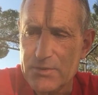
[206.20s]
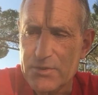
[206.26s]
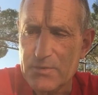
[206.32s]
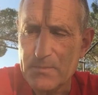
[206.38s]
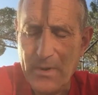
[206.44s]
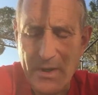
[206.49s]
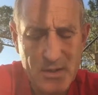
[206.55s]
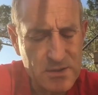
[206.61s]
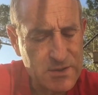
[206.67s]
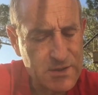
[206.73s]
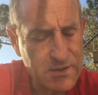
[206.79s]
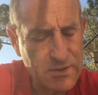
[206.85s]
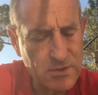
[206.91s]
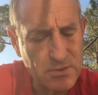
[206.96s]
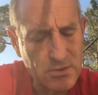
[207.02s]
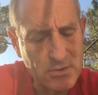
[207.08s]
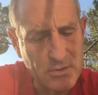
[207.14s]
Je pense
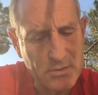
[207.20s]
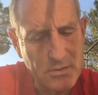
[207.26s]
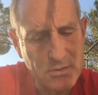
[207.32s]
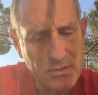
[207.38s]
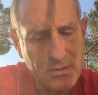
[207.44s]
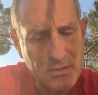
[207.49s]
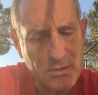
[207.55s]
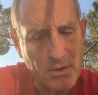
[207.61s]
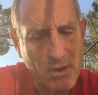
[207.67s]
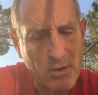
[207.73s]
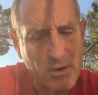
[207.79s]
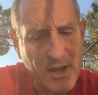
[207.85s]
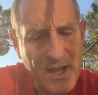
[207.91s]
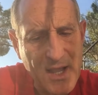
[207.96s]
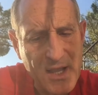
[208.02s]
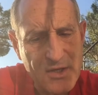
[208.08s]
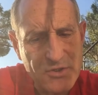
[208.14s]
que
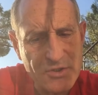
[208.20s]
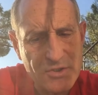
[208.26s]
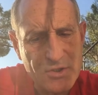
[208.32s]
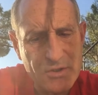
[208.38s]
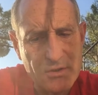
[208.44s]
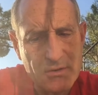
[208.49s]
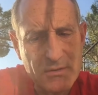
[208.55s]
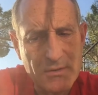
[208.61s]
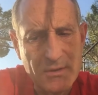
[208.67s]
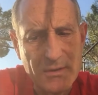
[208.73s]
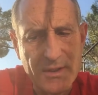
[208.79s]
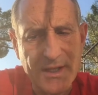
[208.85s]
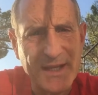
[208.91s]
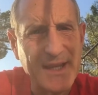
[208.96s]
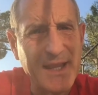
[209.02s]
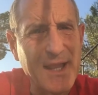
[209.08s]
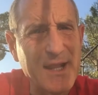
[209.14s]
l'ancrage
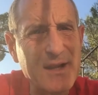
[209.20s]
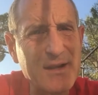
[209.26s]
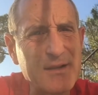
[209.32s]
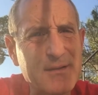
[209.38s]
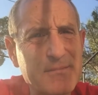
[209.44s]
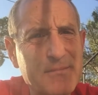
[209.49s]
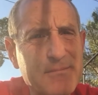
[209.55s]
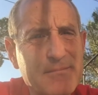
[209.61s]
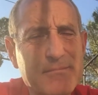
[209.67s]
réel,